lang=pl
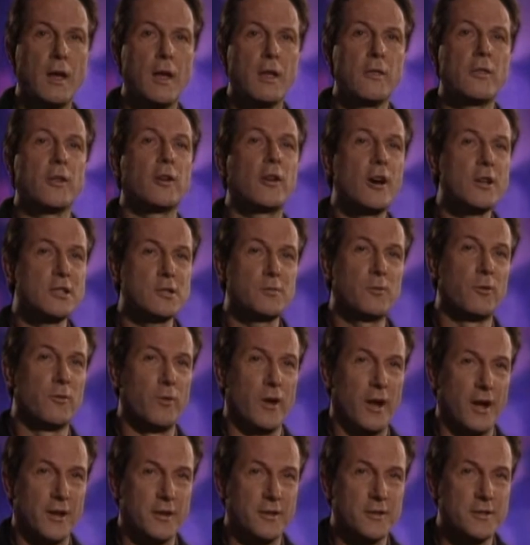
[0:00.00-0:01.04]

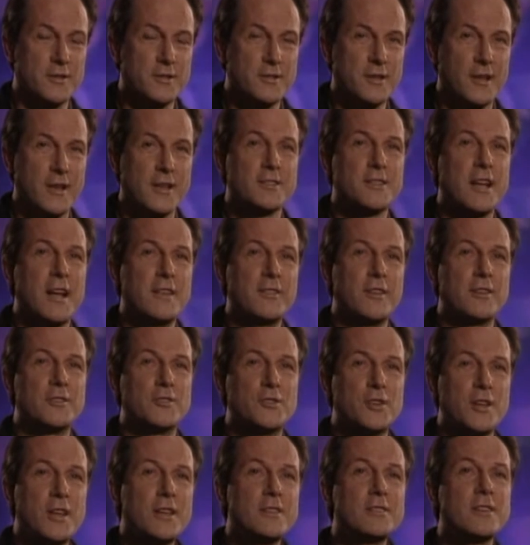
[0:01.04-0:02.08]
Ewangeliści mówią, że
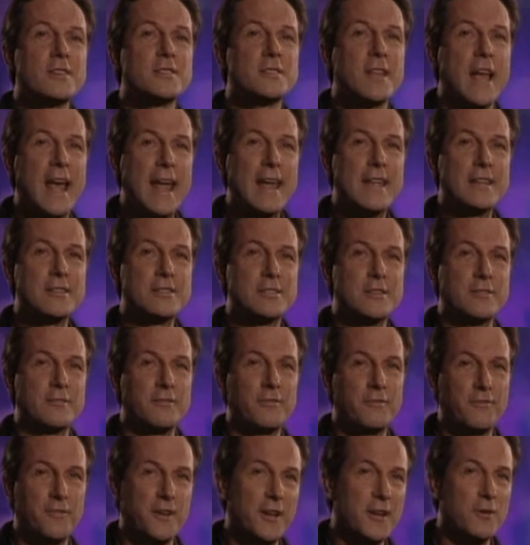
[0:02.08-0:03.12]
ręce i stopy
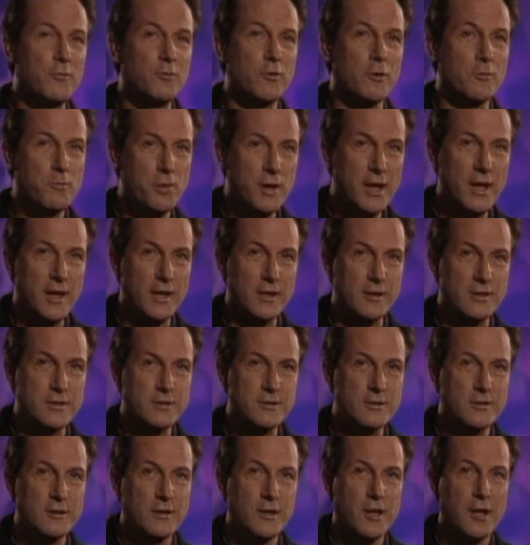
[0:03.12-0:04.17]
Jezusa zostały
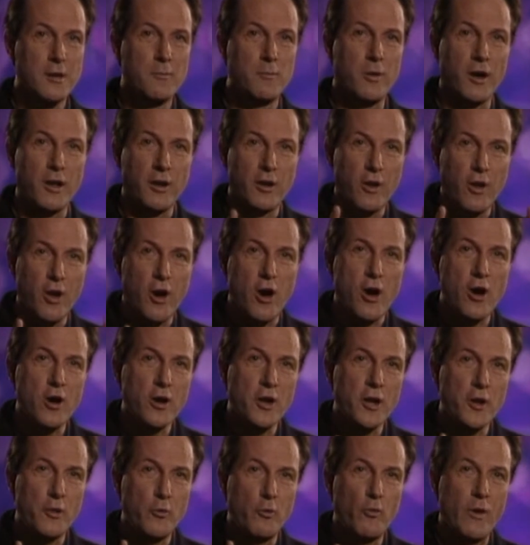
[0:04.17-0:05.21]
przebite przez
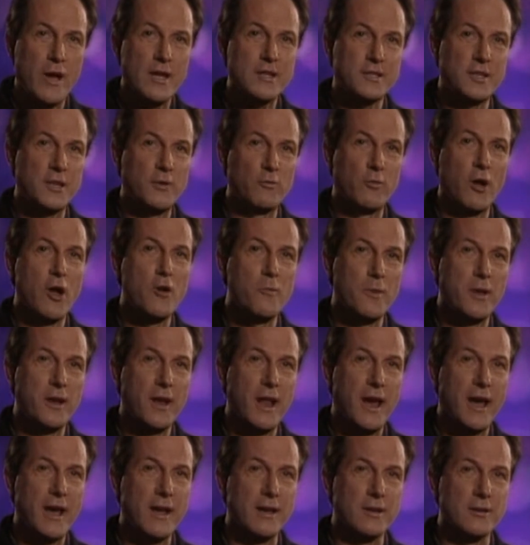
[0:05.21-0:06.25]
długie i zardzewiałe
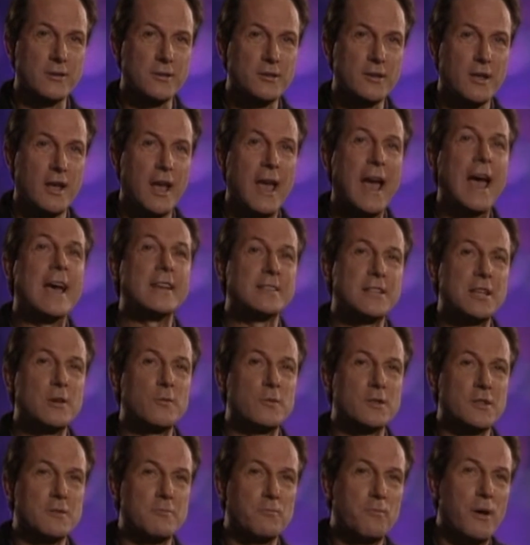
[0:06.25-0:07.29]
rzymskie gwoździe,
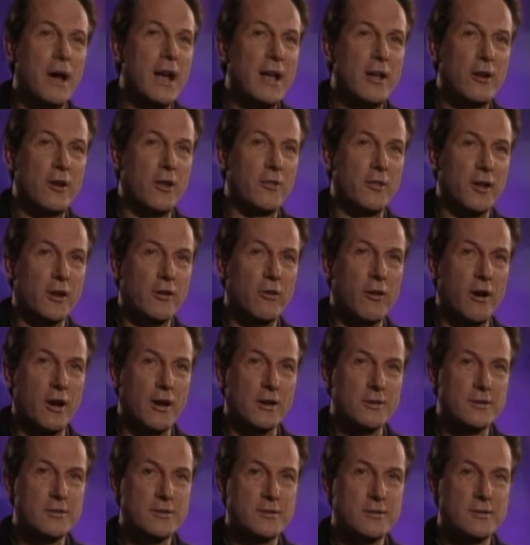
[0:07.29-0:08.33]
gdy był
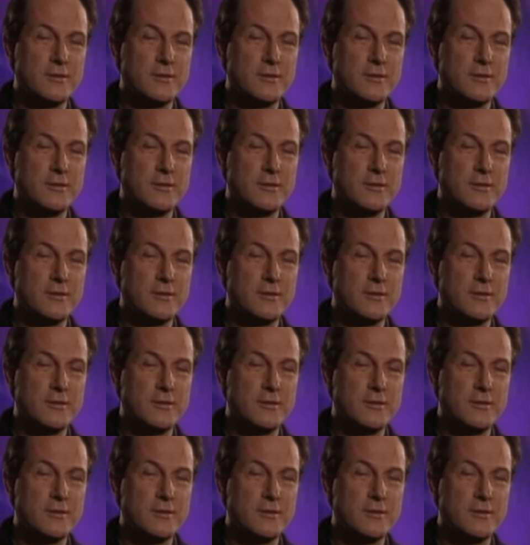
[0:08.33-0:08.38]
przytwierdzany do